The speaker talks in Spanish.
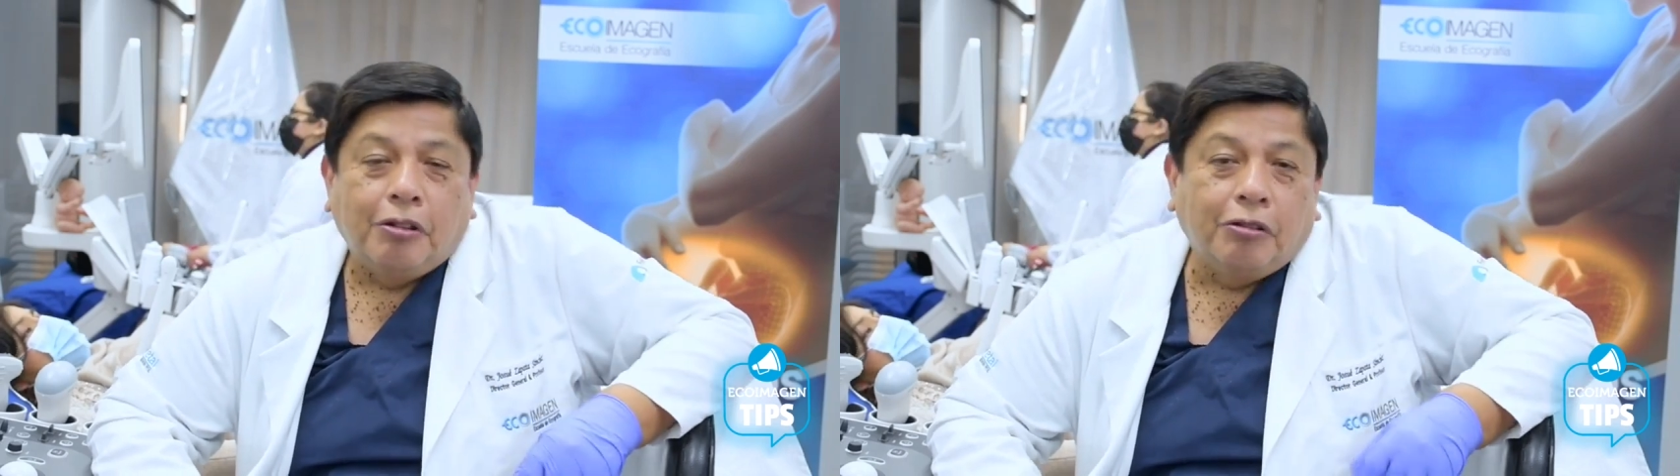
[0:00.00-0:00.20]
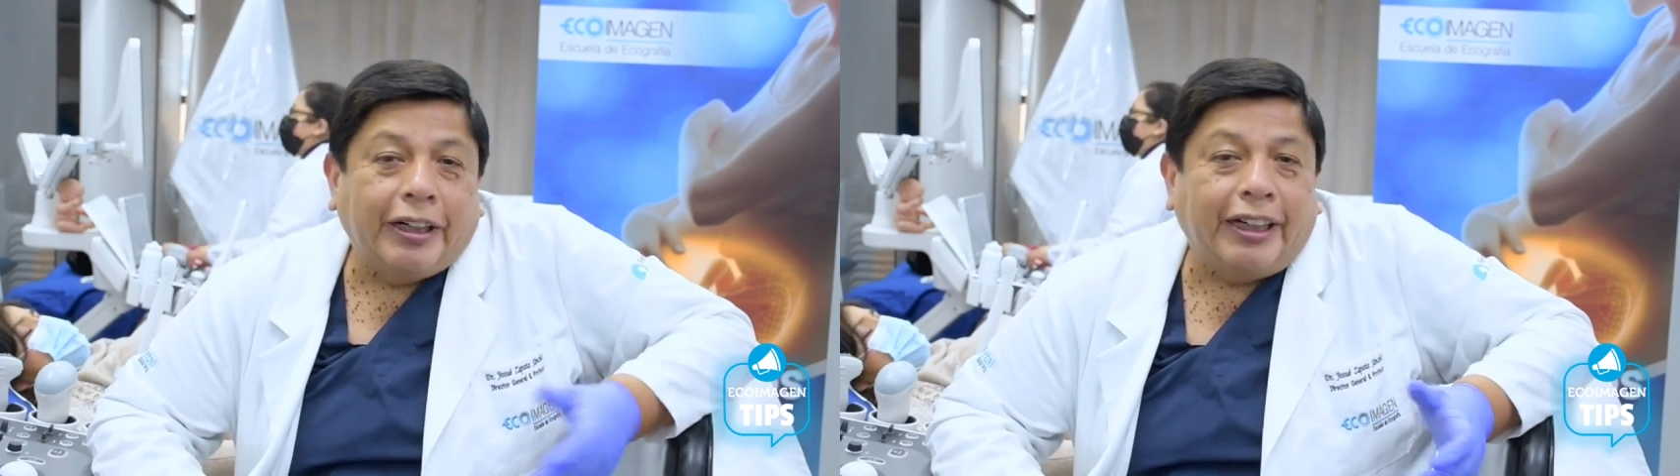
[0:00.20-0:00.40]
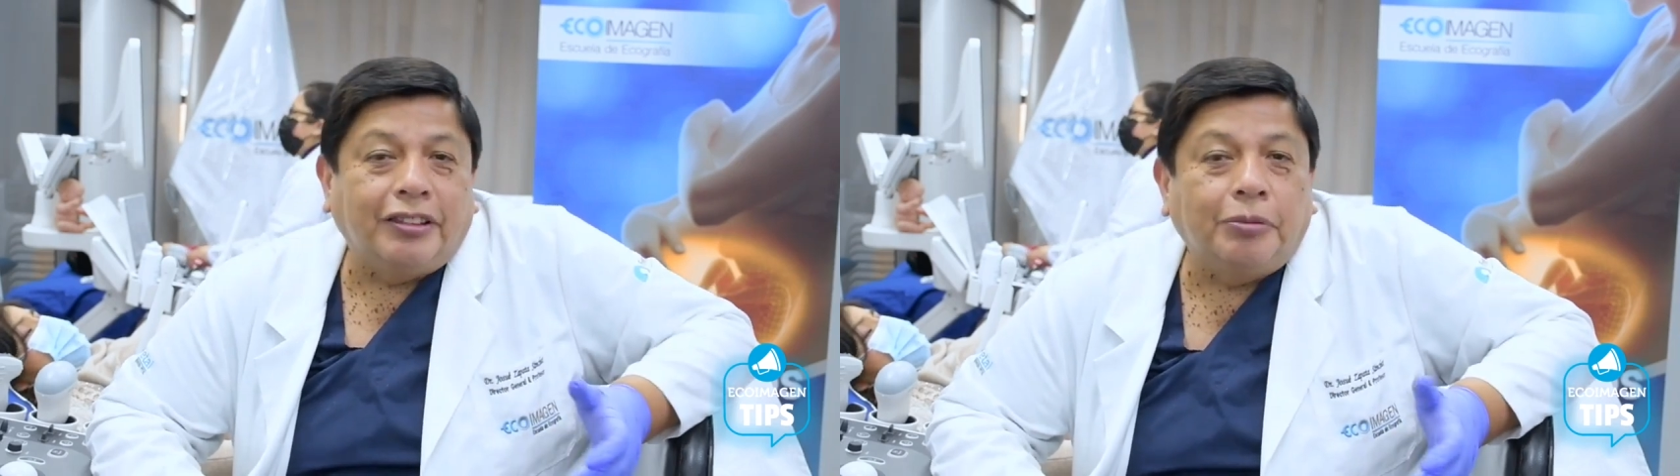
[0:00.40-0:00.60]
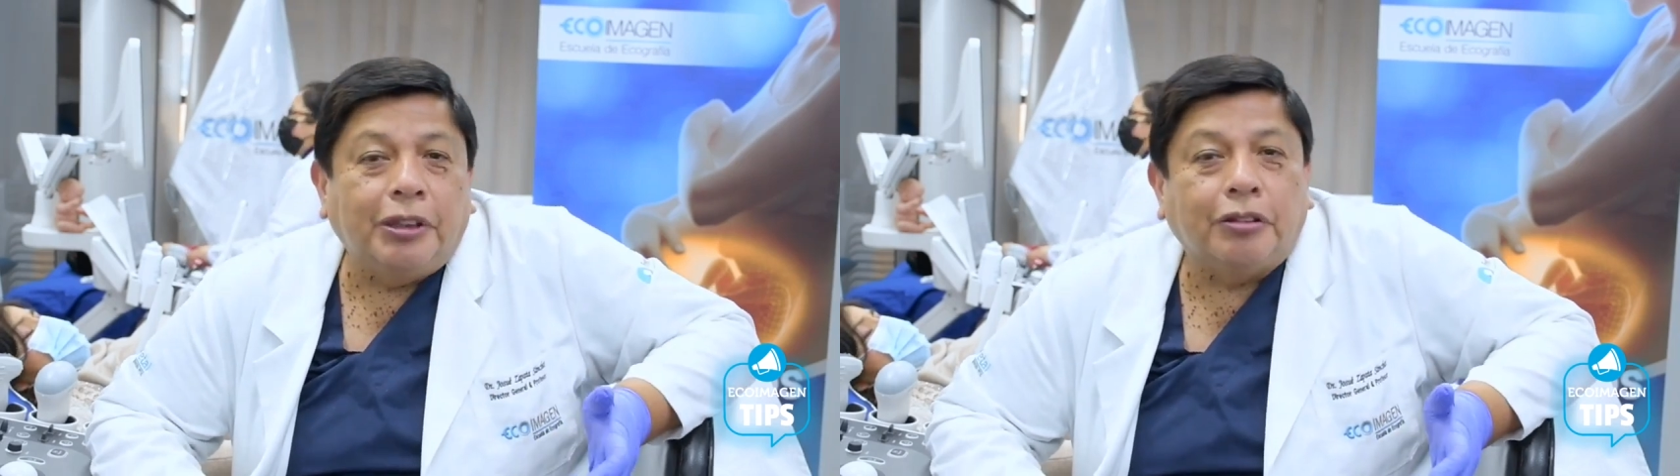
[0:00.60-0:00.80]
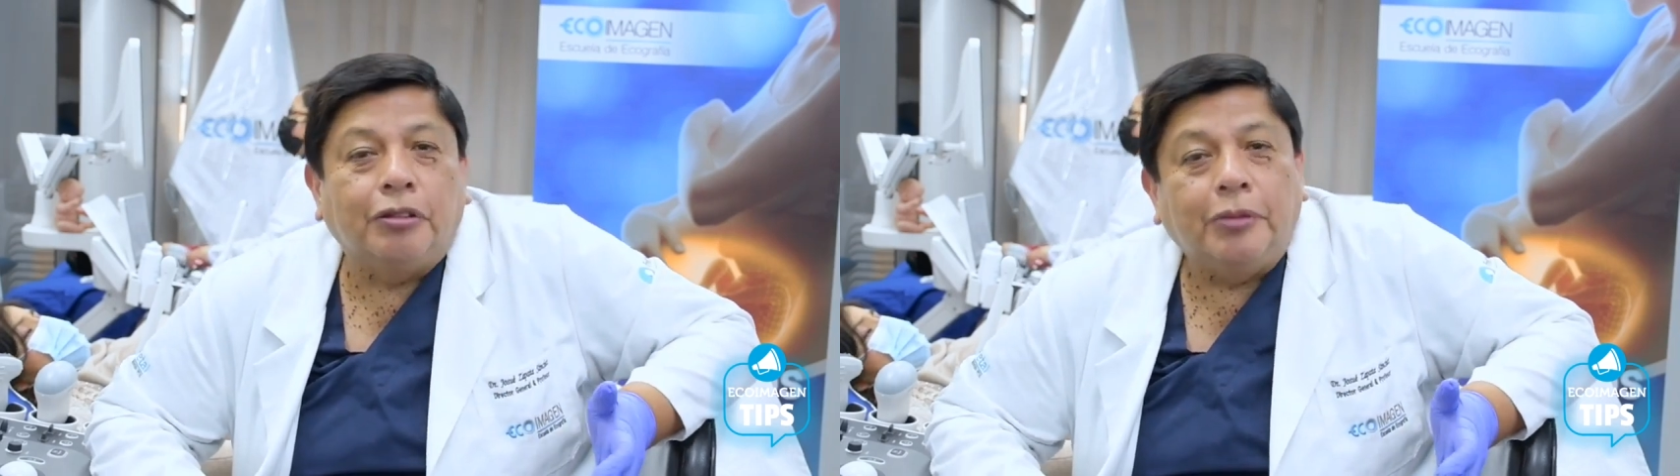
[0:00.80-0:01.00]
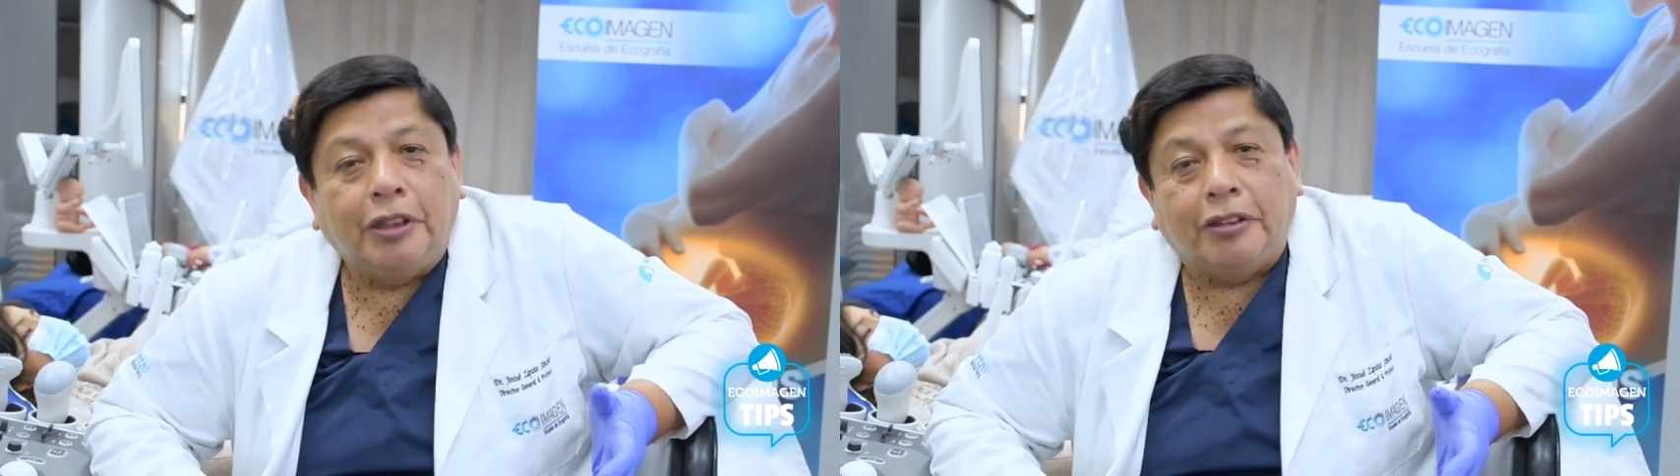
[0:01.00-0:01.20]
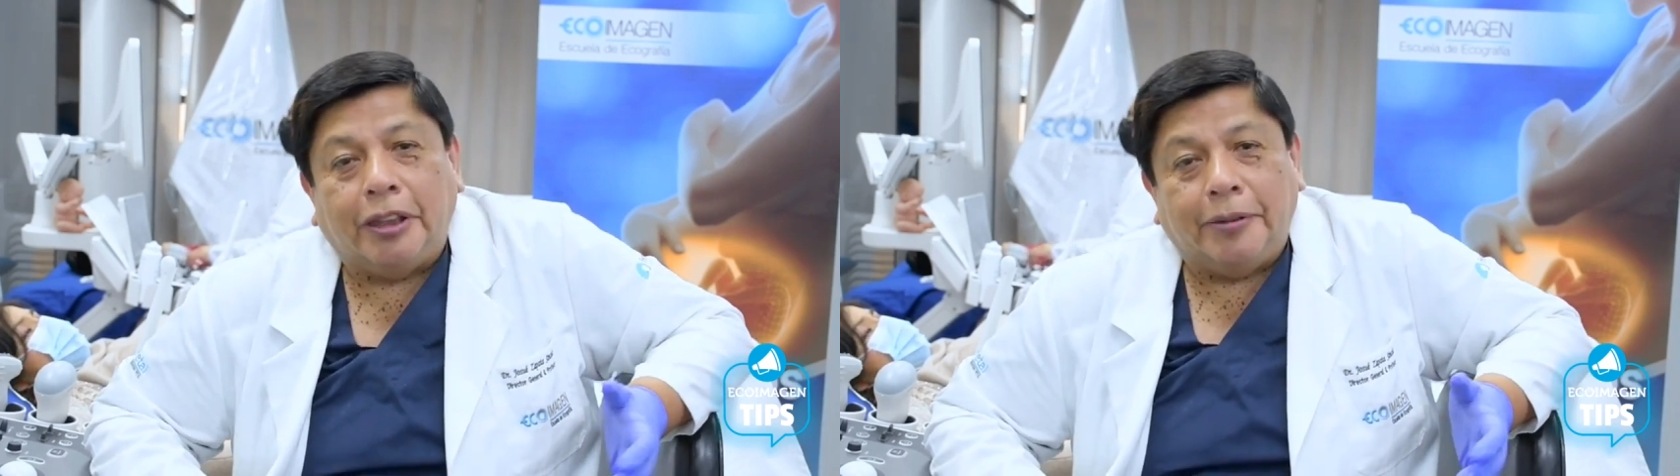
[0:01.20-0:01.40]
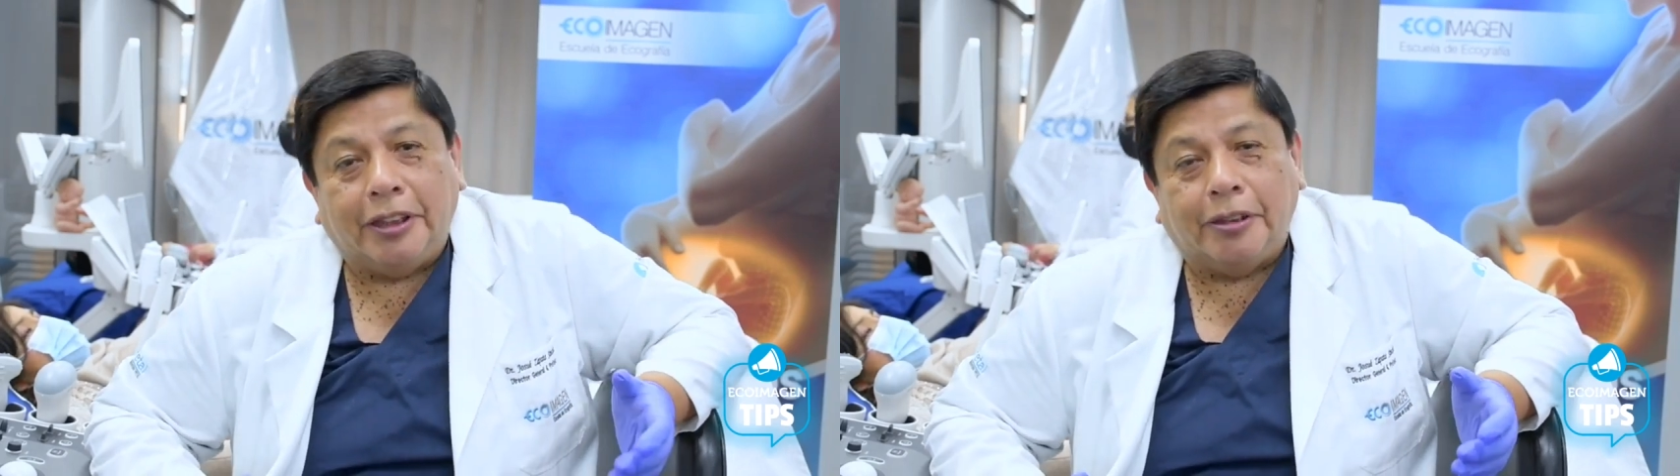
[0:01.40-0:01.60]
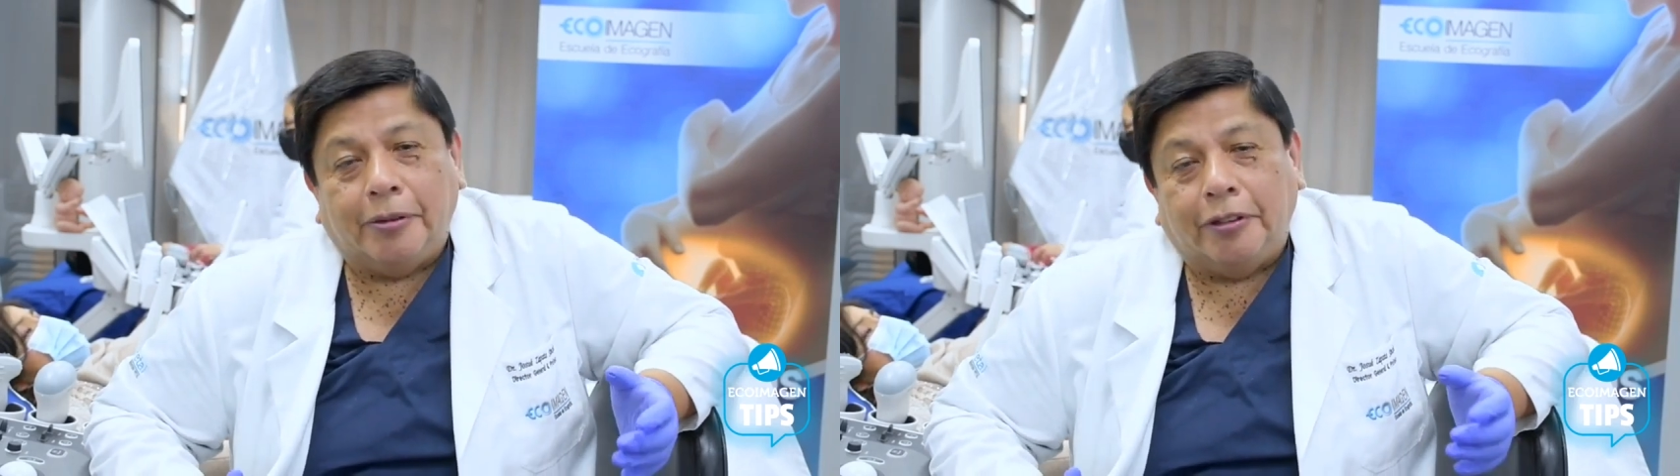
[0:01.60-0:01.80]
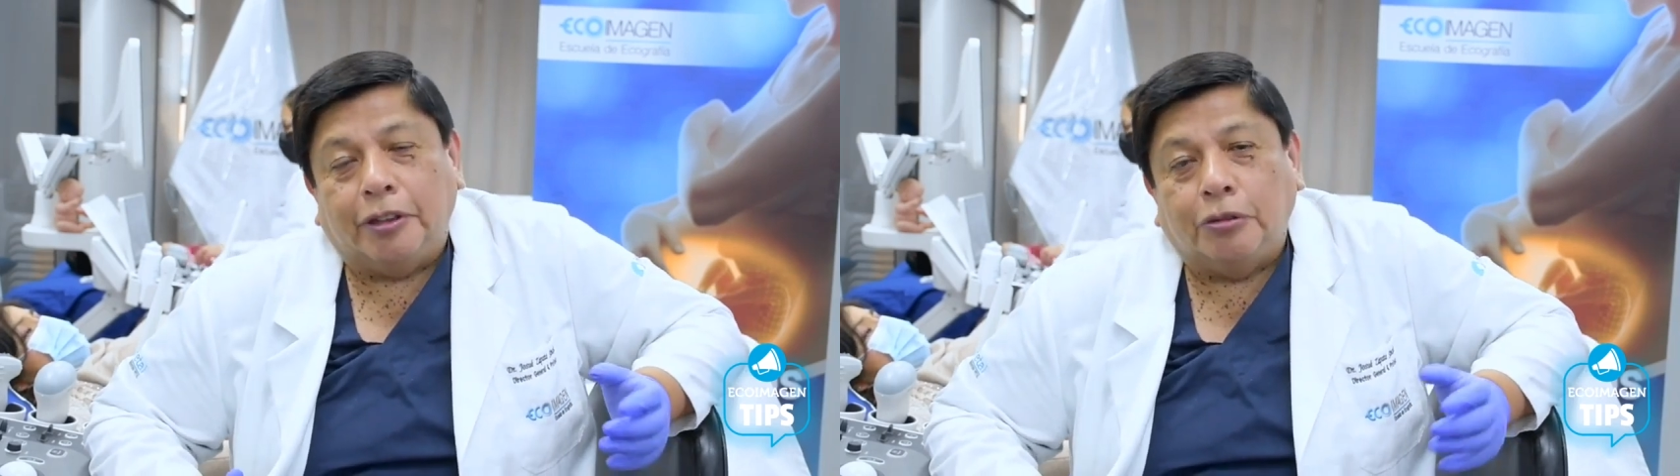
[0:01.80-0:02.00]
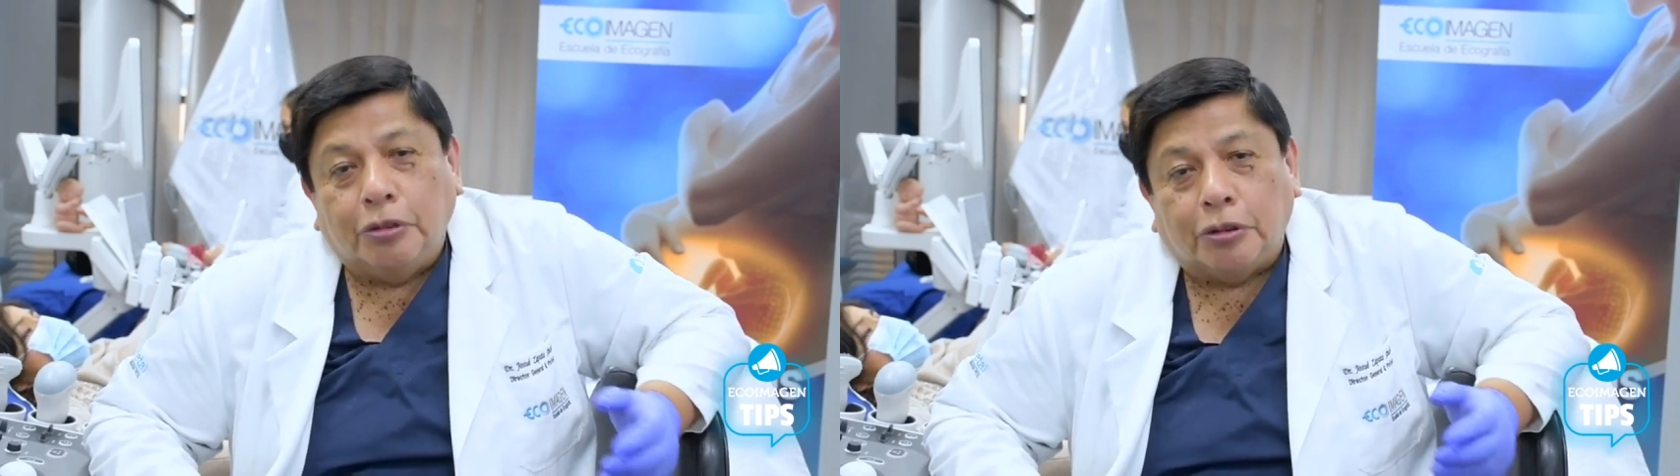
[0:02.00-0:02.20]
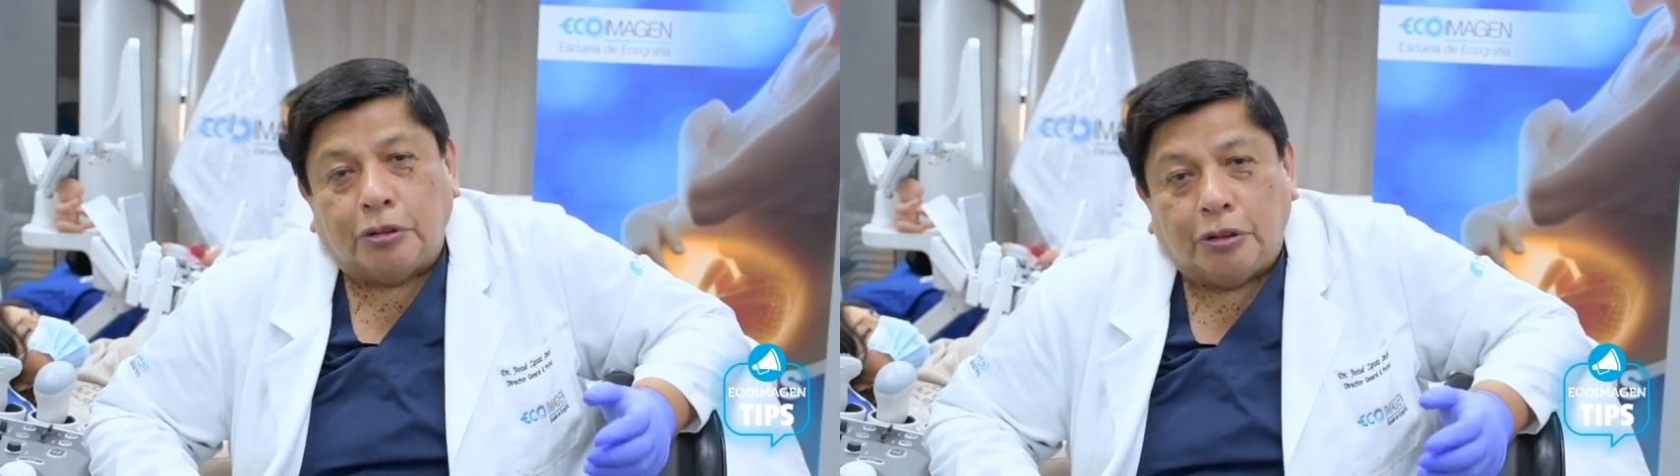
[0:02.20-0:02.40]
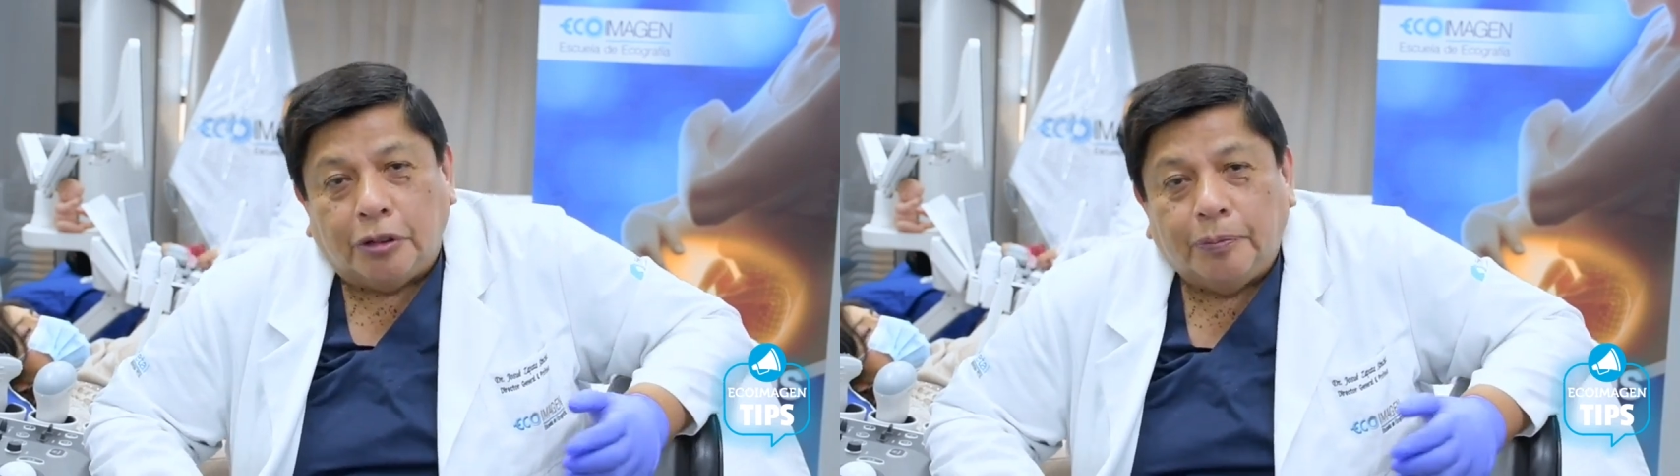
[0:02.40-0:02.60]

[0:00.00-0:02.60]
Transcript: Un agradecimiento a los médicos que habían llevado el curso